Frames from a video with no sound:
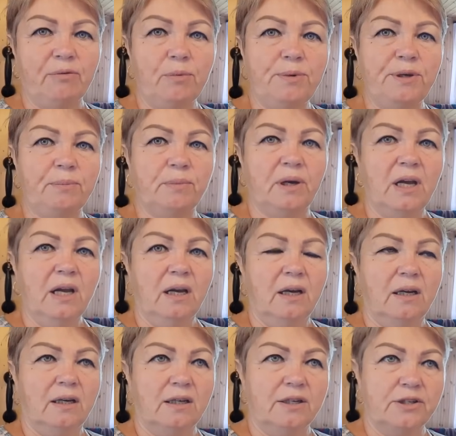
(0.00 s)
В общем,
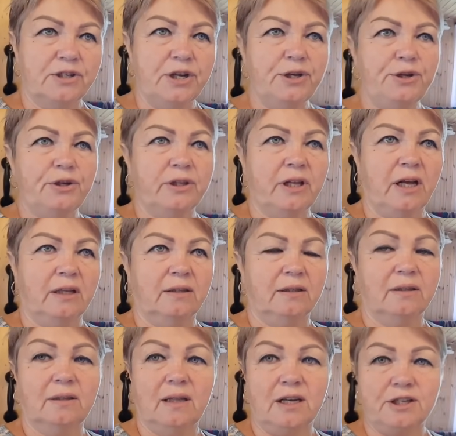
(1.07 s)
э, женщина
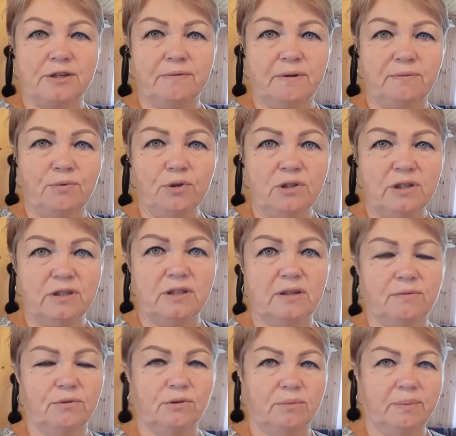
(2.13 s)
нашего
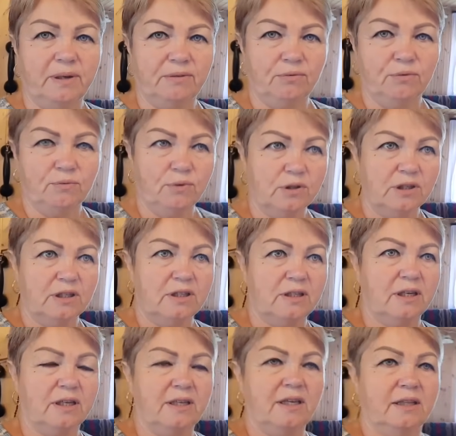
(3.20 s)
возраста, вот моего
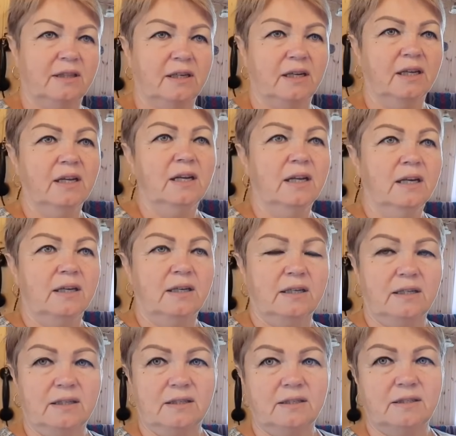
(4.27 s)
возраста где-то,
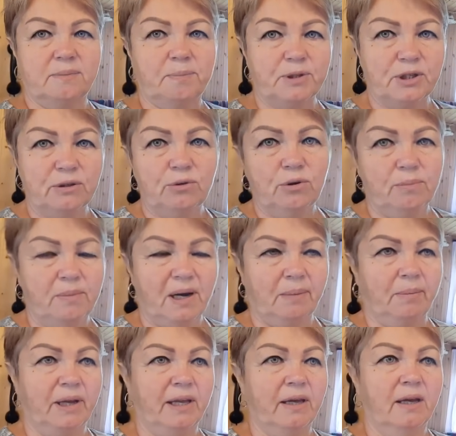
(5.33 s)
э, с пожилой
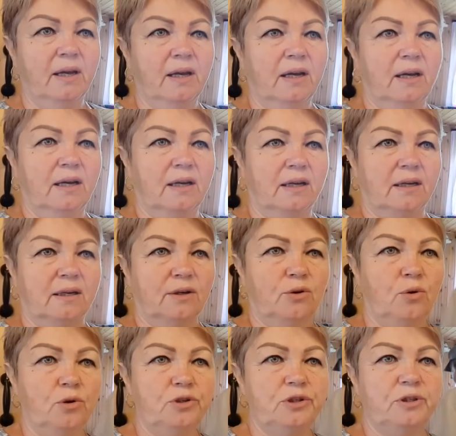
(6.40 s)
мамой,
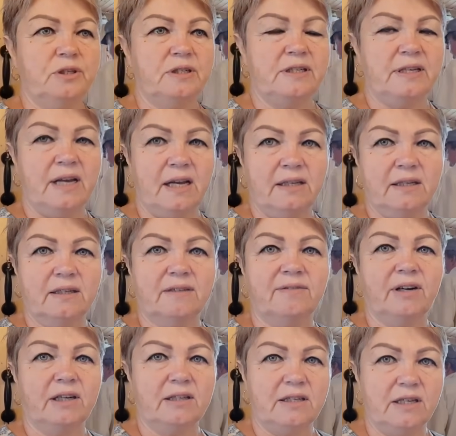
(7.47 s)
хочет снять
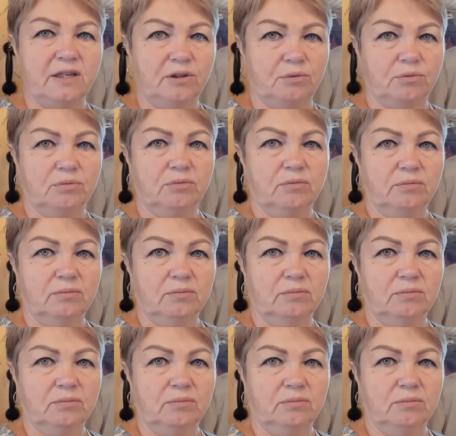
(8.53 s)
квартиру.